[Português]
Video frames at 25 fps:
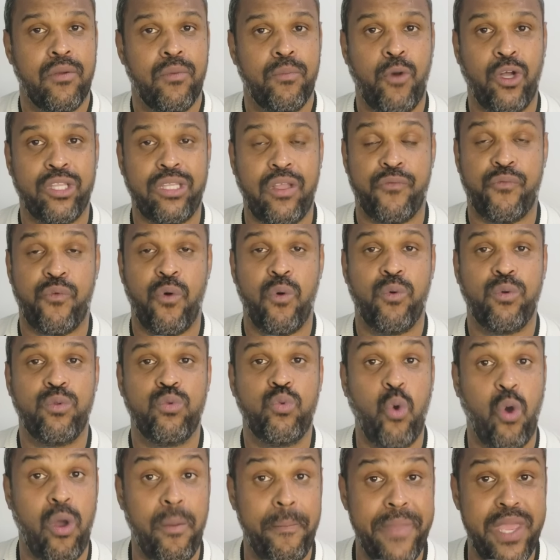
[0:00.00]
Botafogo
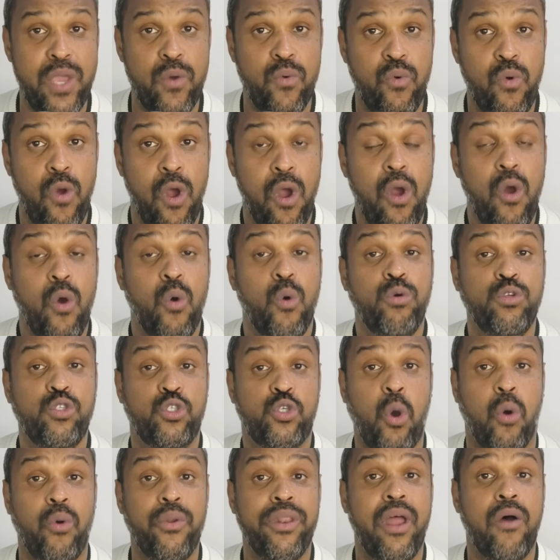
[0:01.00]
dormiu, o
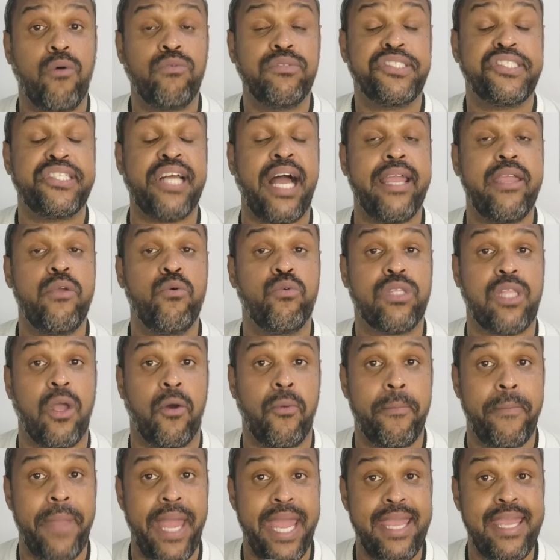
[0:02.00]
John não saiu
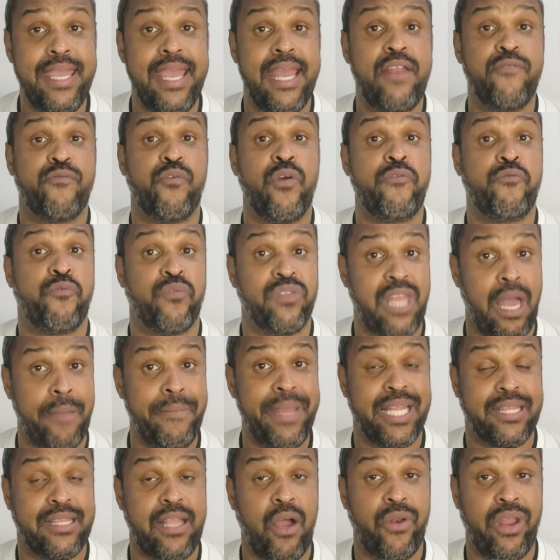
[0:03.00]
tão bem, ele foi
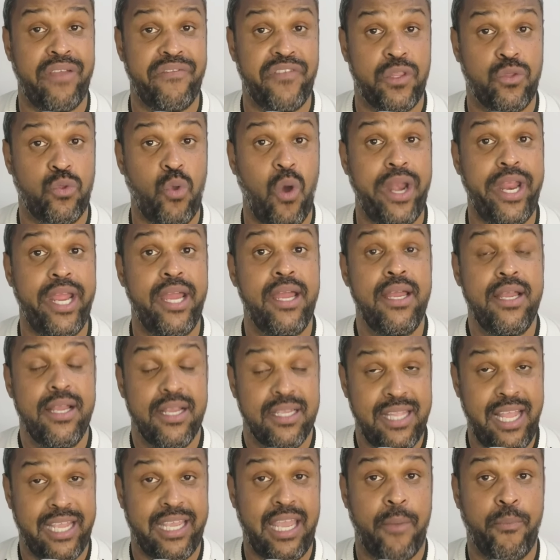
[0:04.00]
fundamental na vitória.
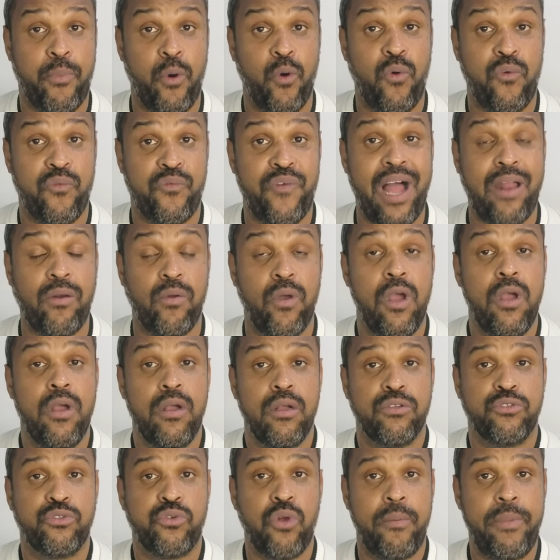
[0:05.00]
Daqui a pouco falo
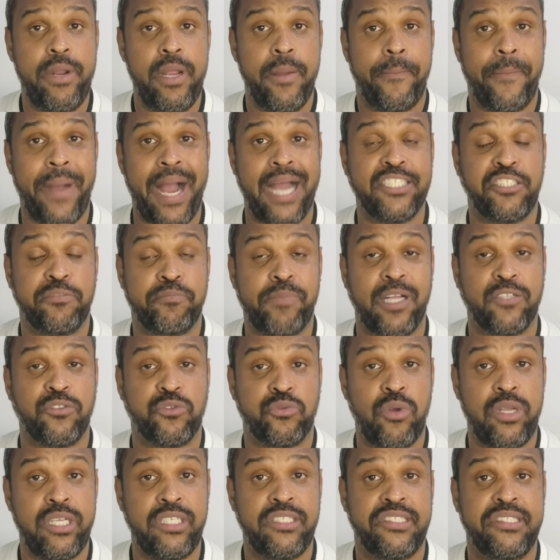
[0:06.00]
sobre
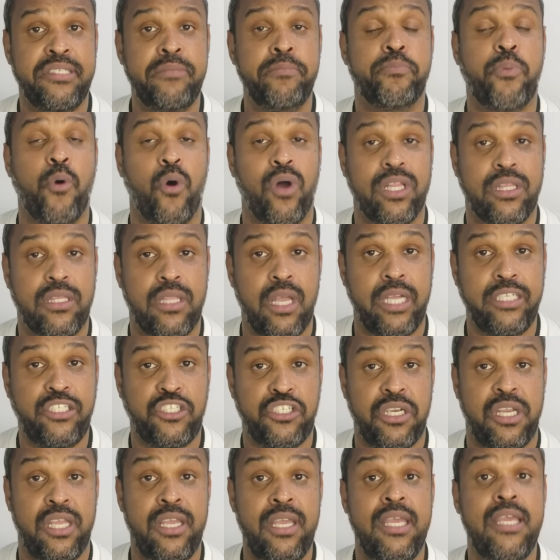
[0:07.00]
participações
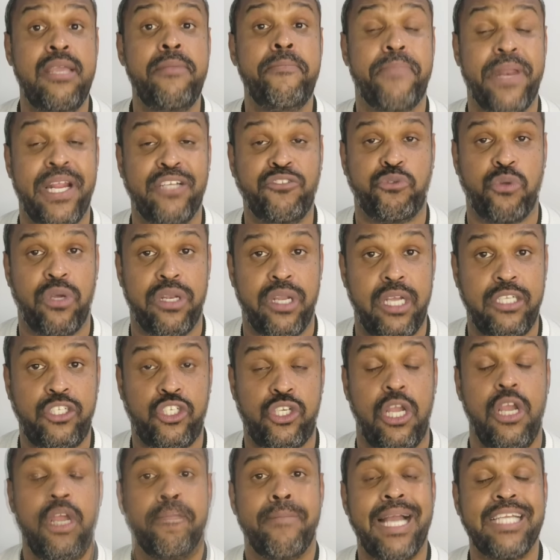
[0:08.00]
importantes e
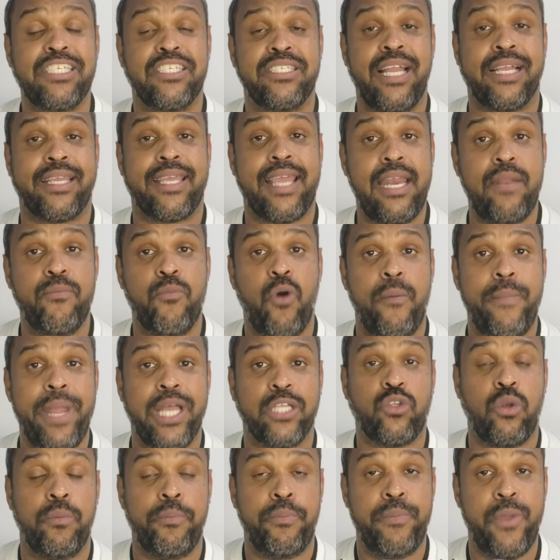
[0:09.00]
impressionantes, mas naquele
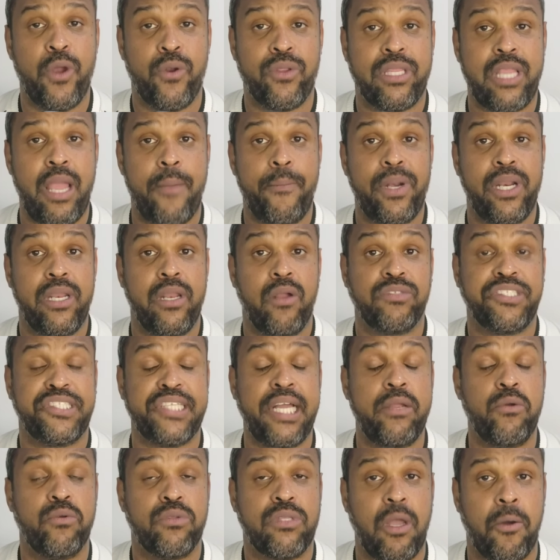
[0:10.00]
momento, no primeiro tempo, ele não
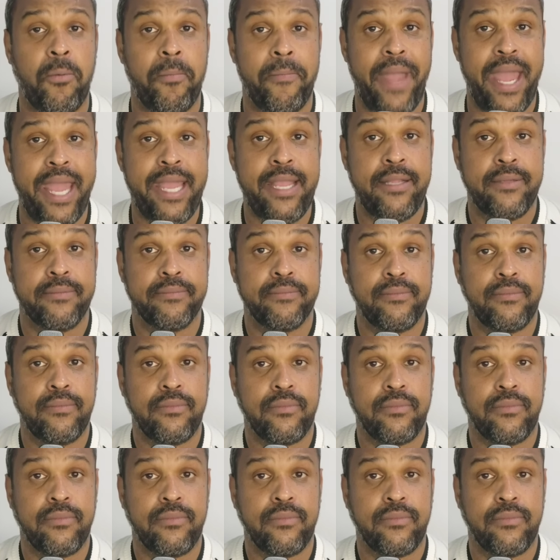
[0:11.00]
saiu tão bem.